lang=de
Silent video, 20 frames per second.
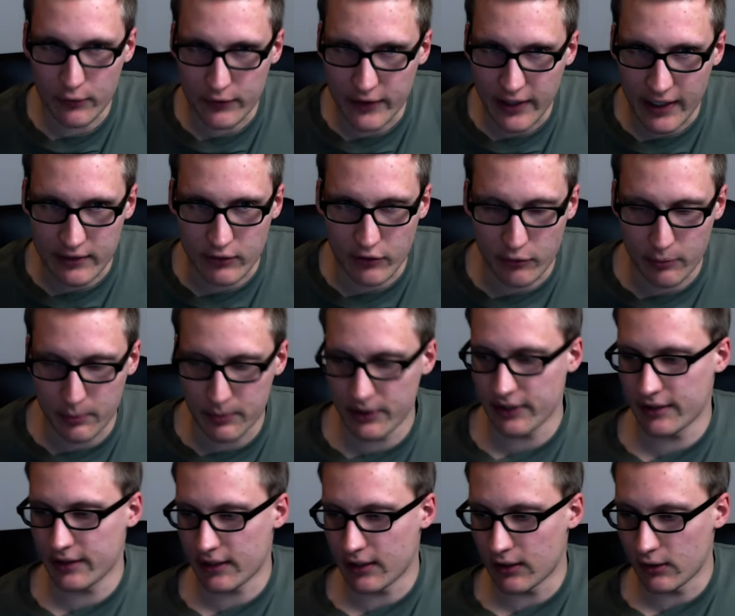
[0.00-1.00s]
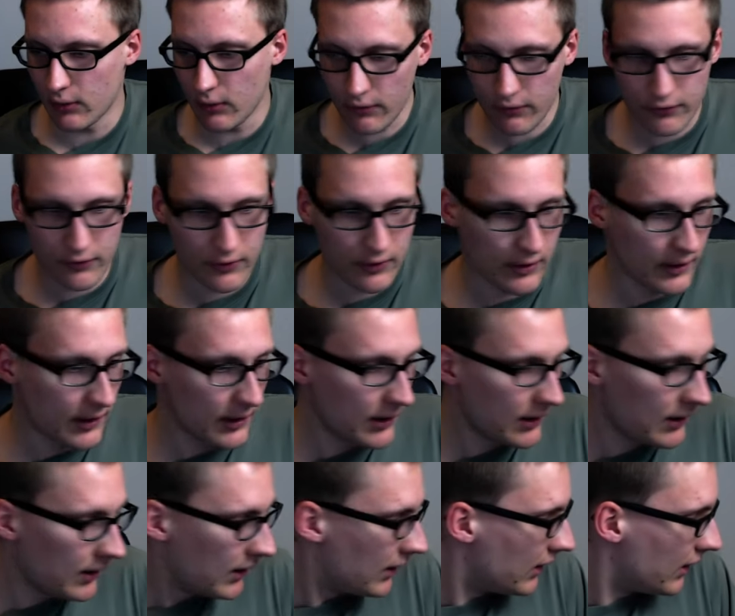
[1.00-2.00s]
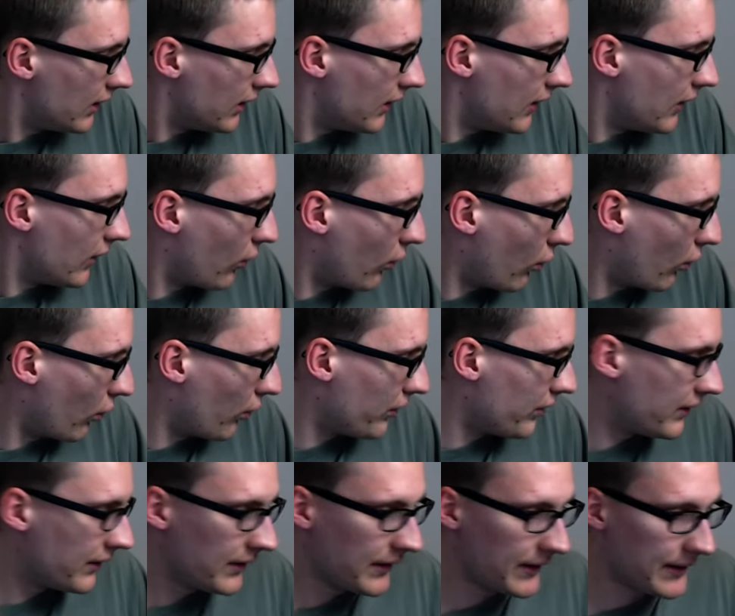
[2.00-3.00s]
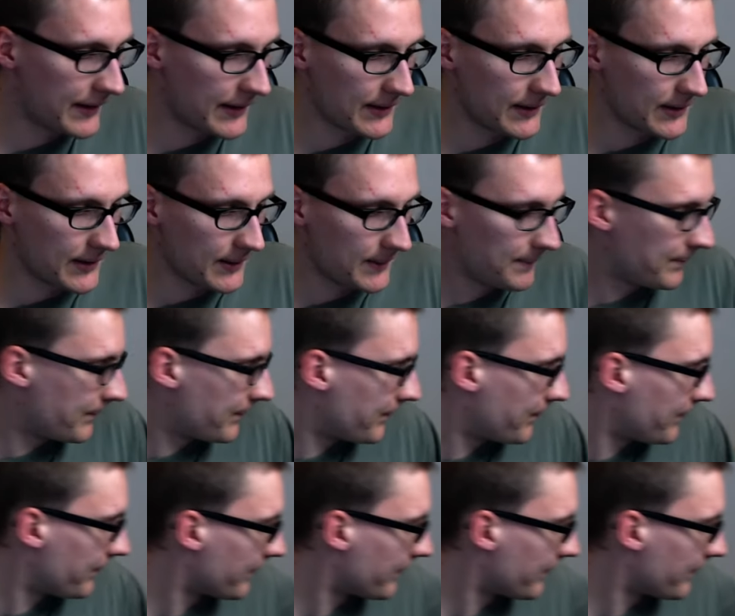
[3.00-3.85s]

die Erdnussbutter drauf und ähm,